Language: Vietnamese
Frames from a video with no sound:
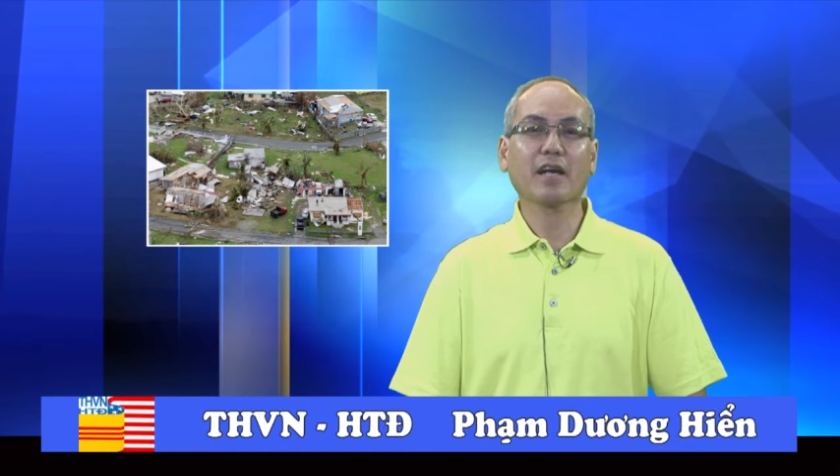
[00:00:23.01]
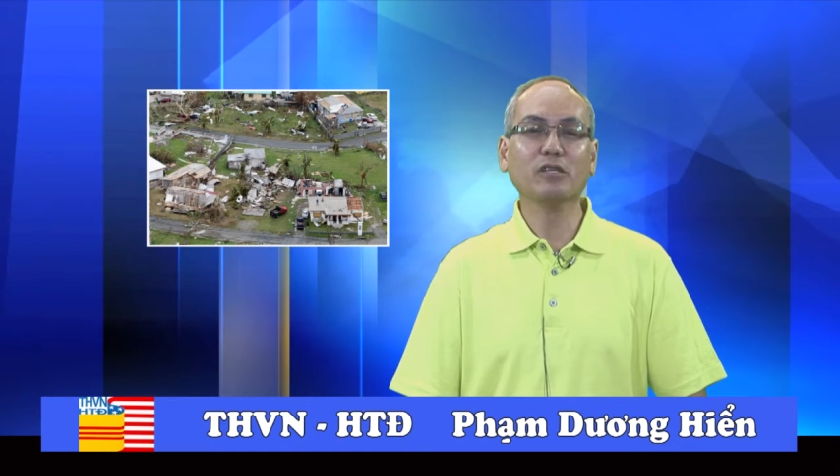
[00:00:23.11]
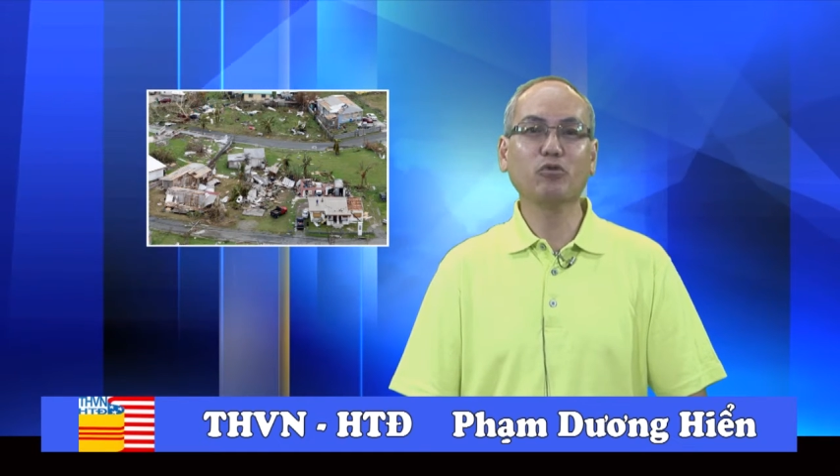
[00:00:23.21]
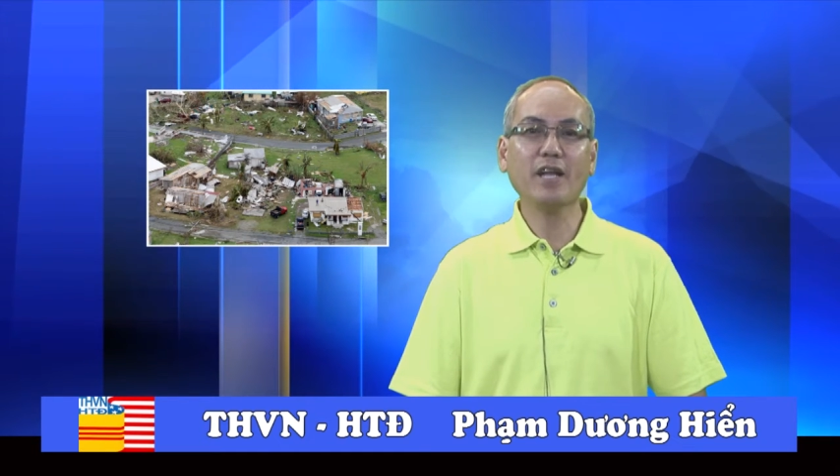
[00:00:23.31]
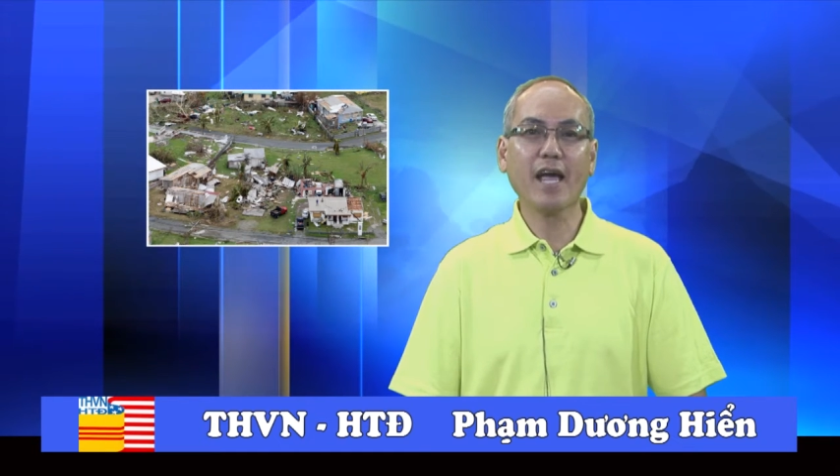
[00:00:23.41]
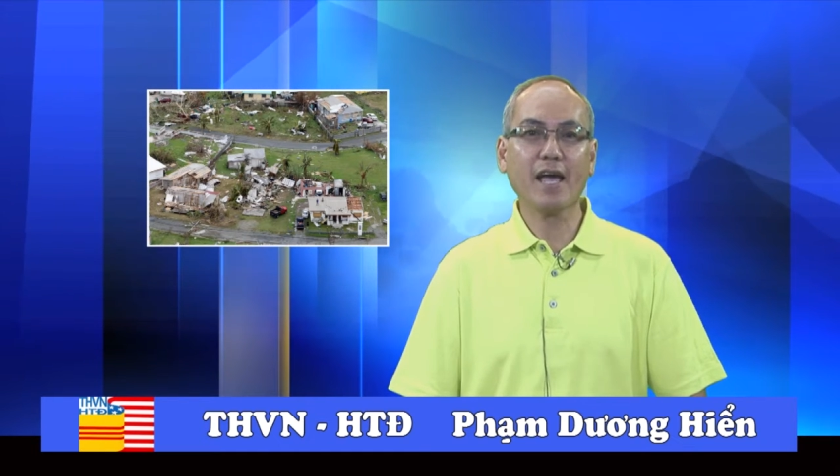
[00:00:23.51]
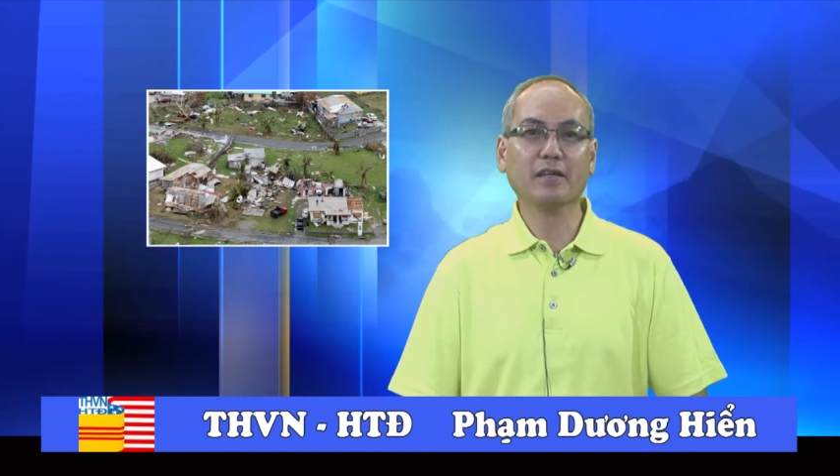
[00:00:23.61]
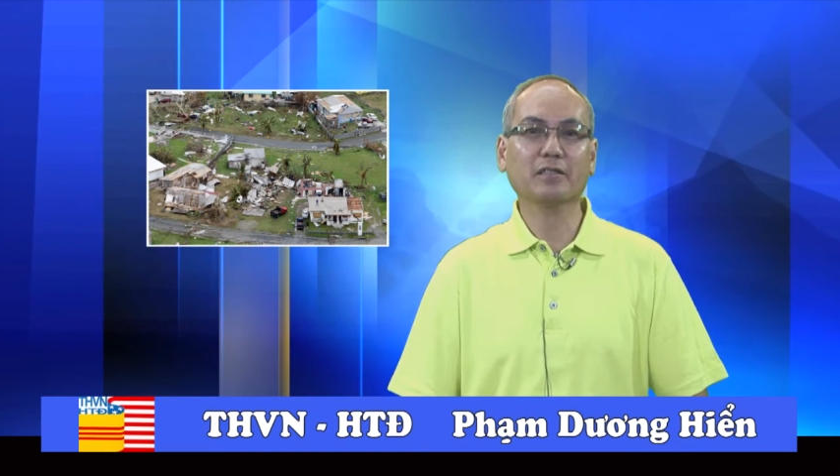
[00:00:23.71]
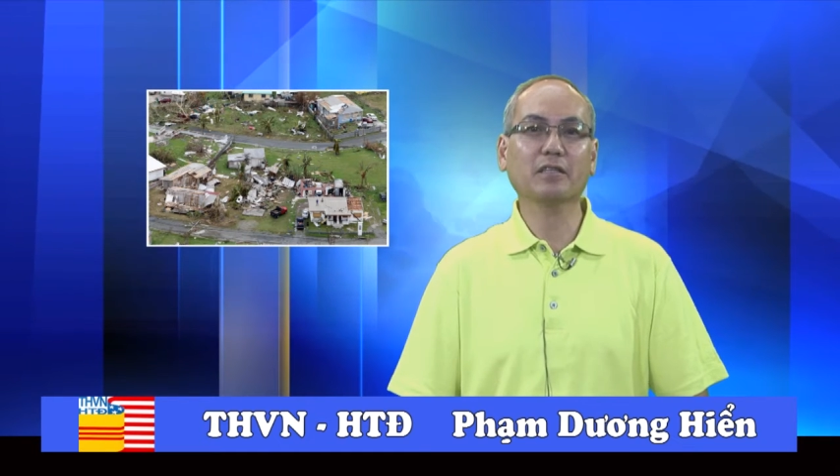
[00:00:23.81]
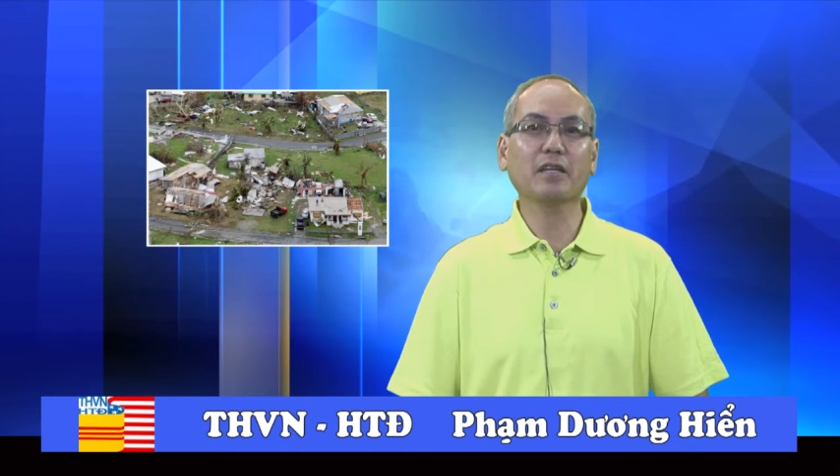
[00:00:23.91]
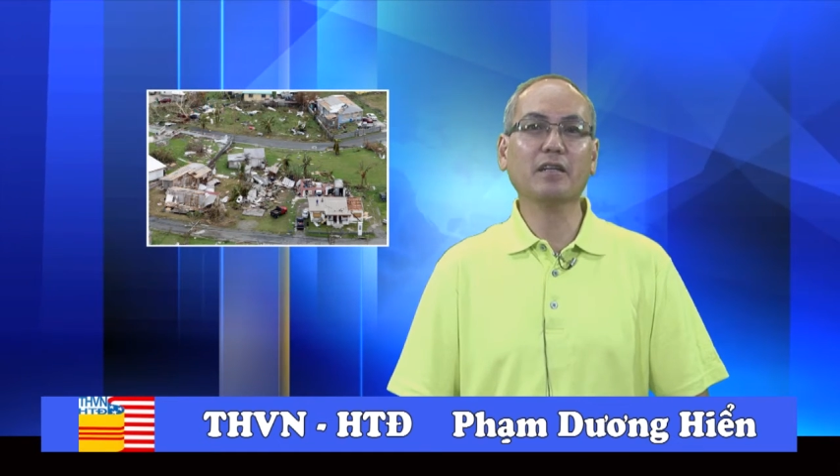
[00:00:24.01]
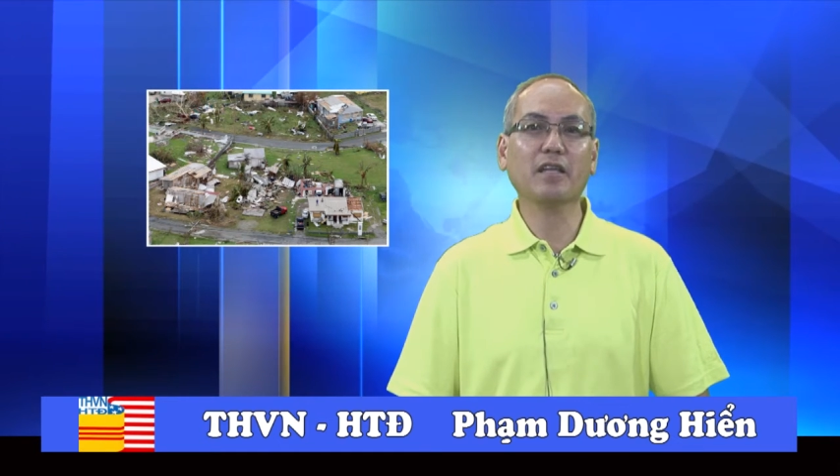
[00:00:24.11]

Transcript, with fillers: các chuyến hàng từ đất